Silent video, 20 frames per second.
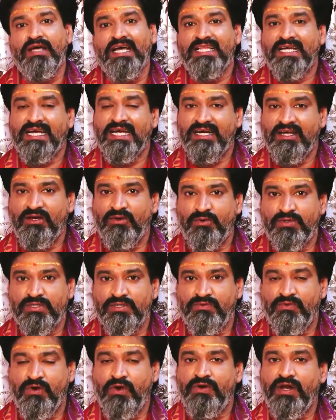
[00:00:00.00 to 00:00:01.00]
ఎదగటం
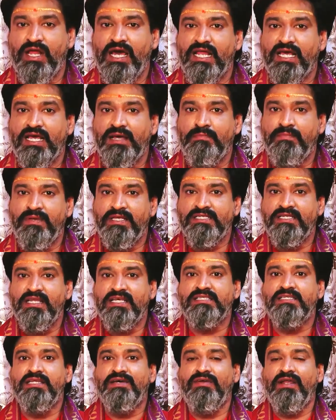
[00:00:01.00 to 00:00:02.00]
కోసం ఓవరాల్గా
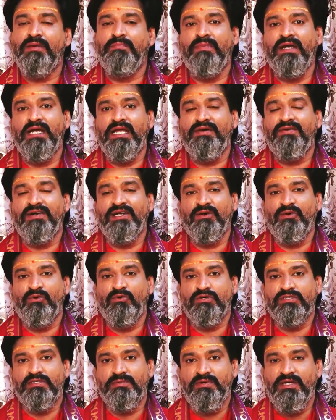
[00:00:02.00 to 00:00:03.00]
బిజినెస్ డెవలప్మెంట్ అవ్వటం
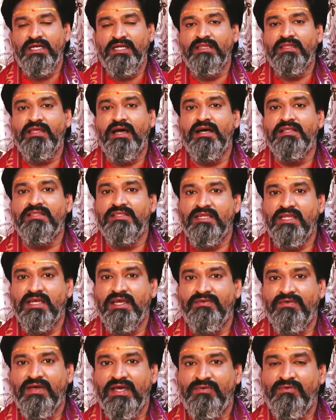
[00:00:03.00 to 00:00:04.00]
కోసం ఇంత
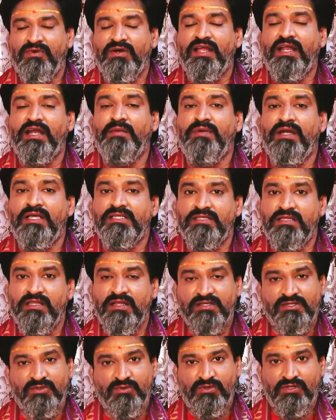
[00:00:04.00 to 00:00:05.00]
ఆంతరిక్ వే ఉన్న రెమెడీస్ని
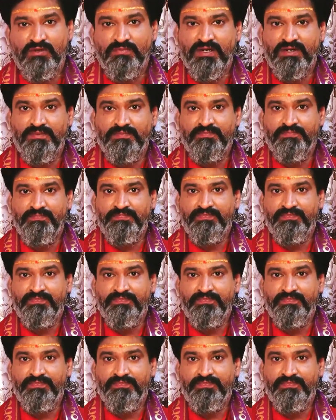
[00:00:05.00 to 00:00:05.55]
తెలుసుకుందాం మనం